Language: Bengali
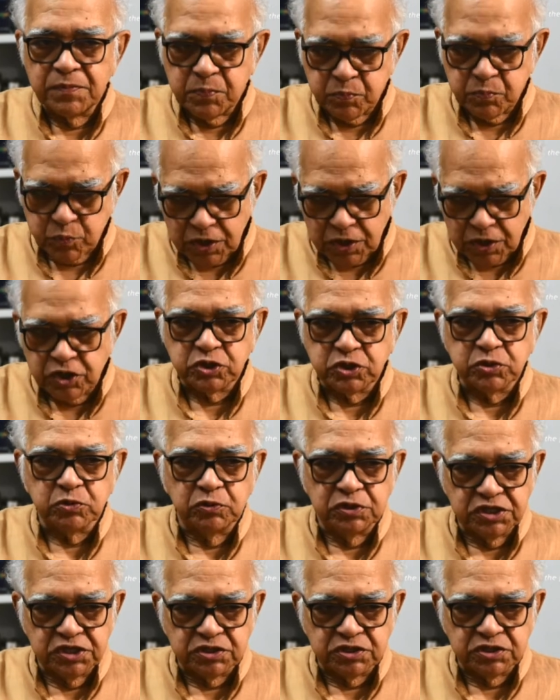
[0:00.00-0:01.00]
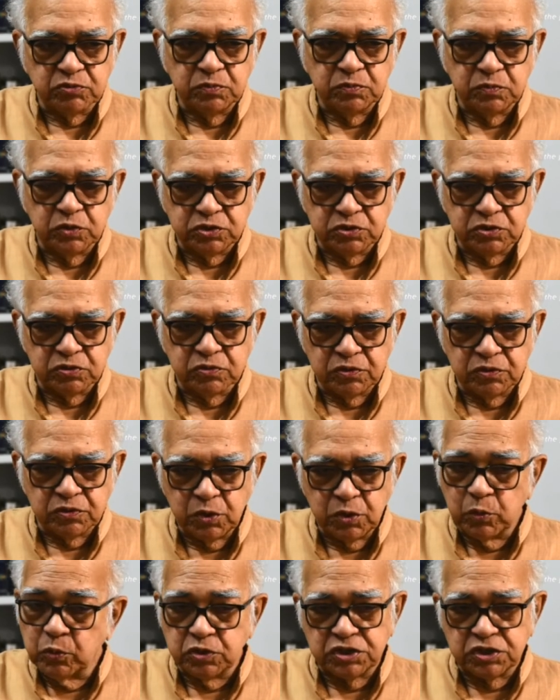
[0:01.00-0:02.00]
আমি প্রকাশ করি সেটা উন্মোচন
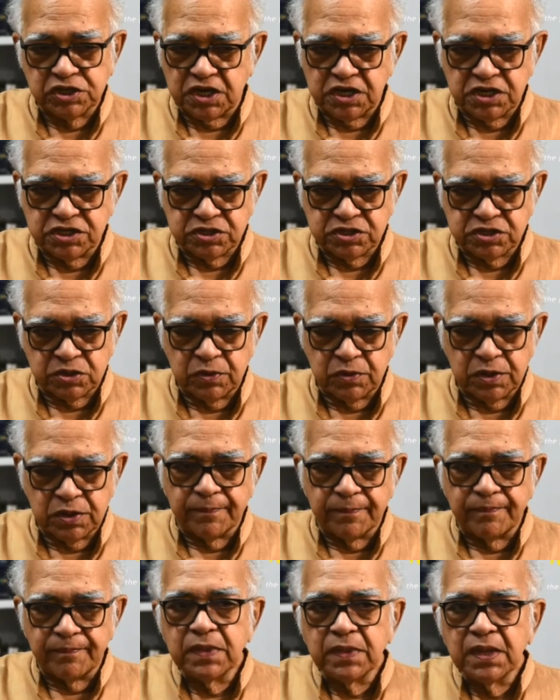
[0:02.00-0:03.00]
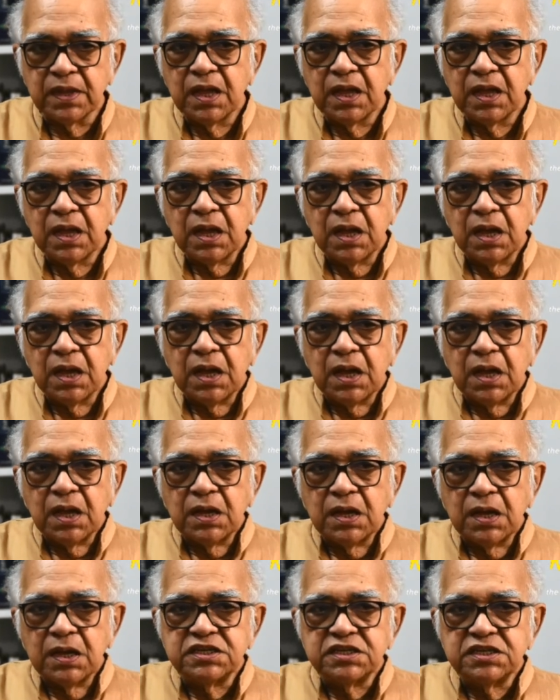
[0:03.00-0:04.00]
করি ওরও জানা ছিল না
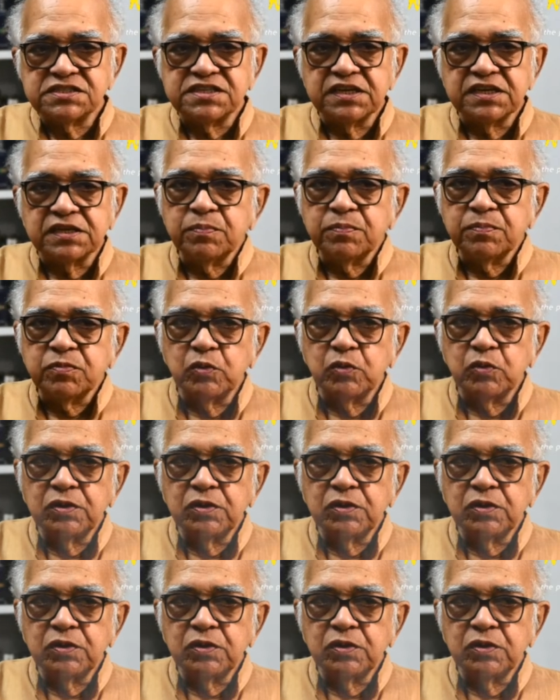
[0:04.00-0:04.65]
যে সিকিম